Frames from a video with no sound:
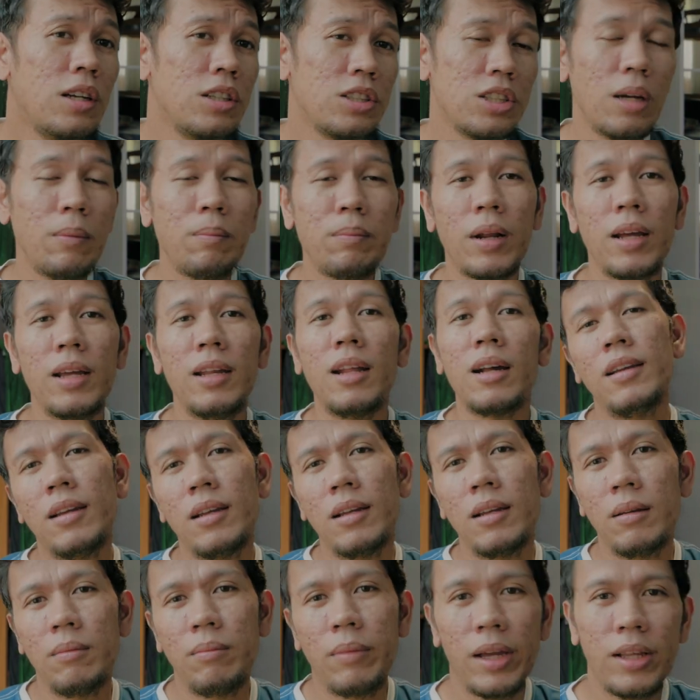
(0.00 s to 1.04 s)
Siyempre,
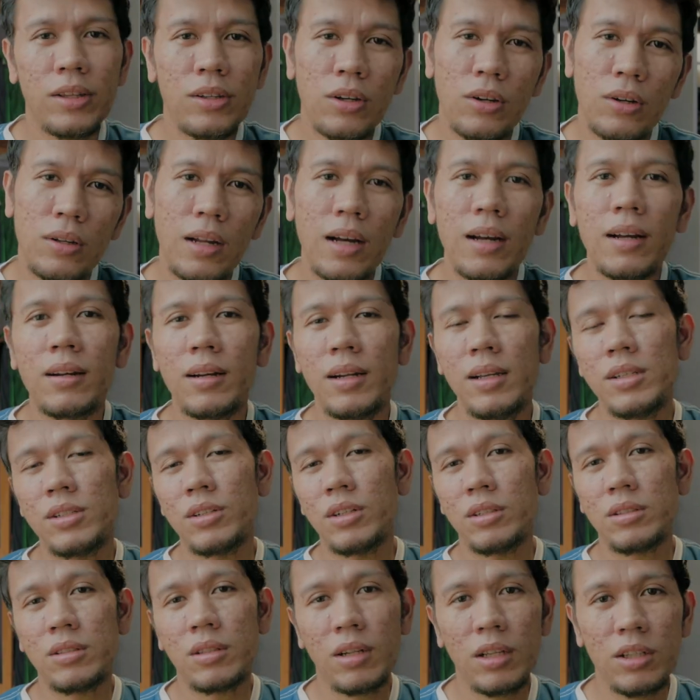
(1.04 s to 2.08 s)
nag, medyo
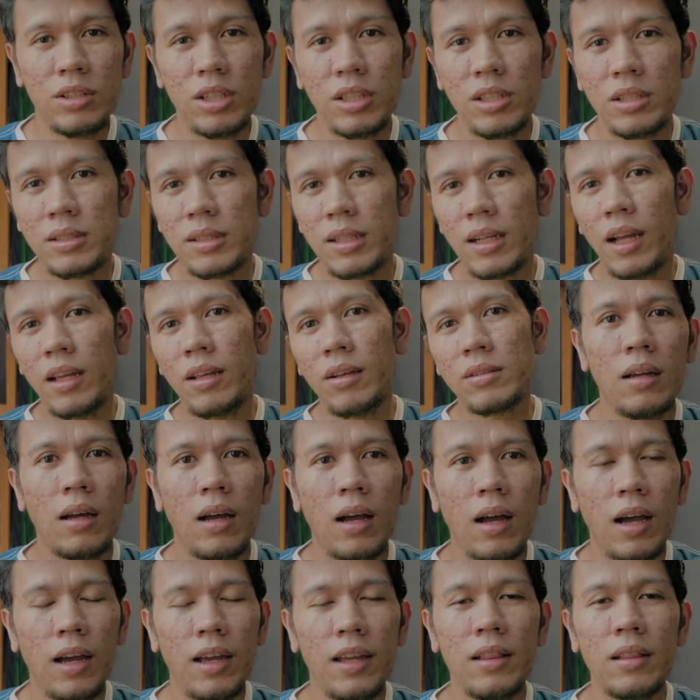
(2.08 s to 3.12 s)
nag-research research tayo
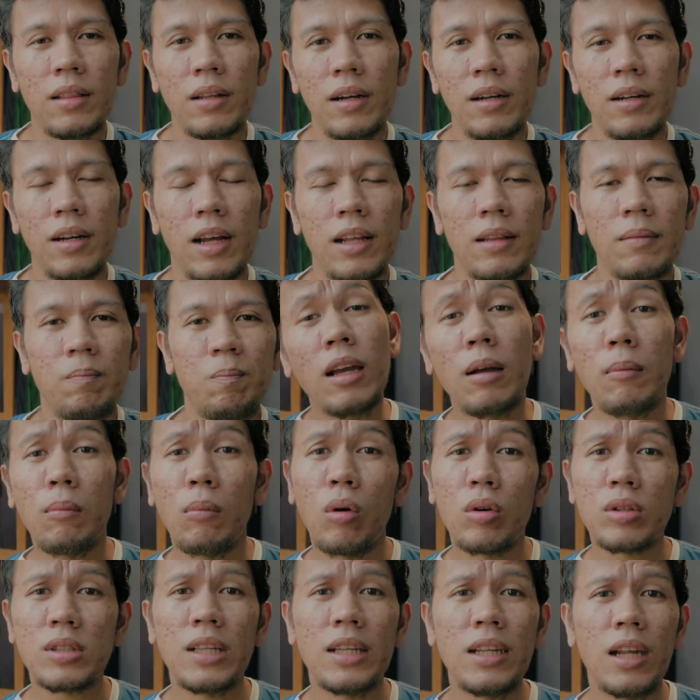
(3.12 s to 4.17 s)
sa internet
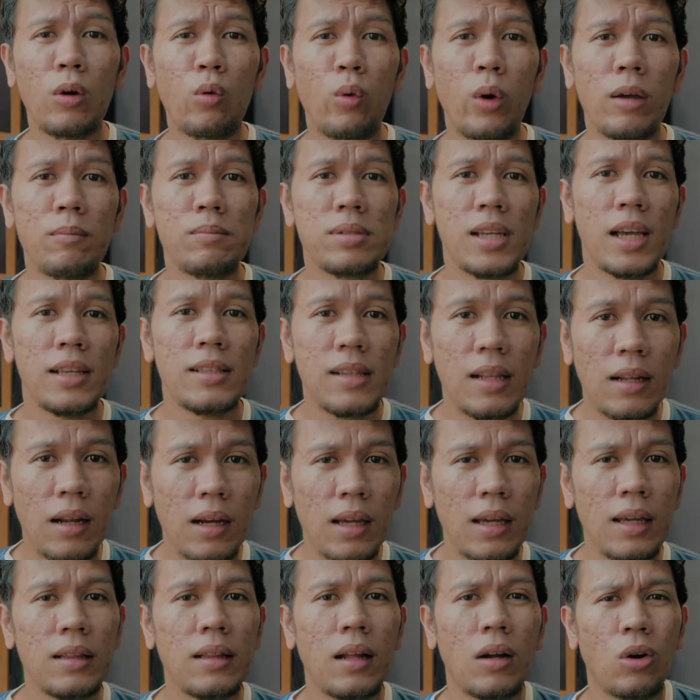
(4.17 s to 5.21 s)
mostly ng websites na
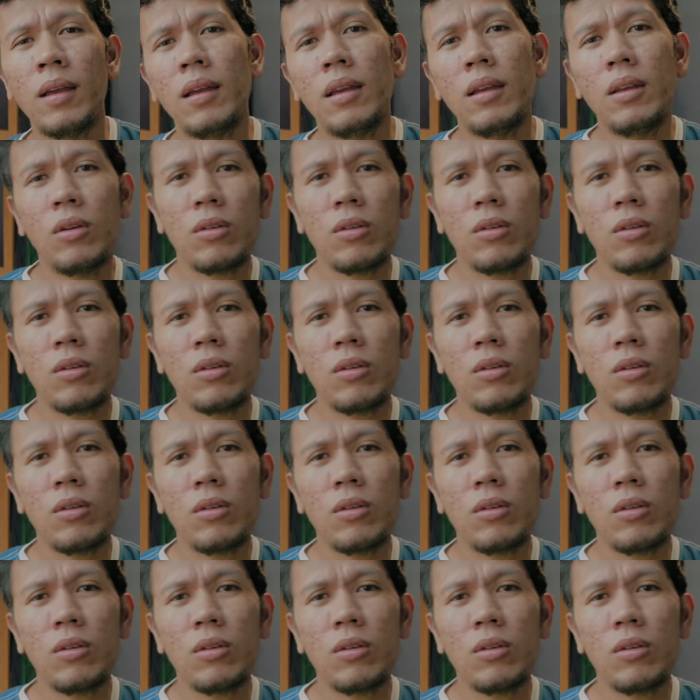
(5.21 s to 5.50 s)
nakita ko,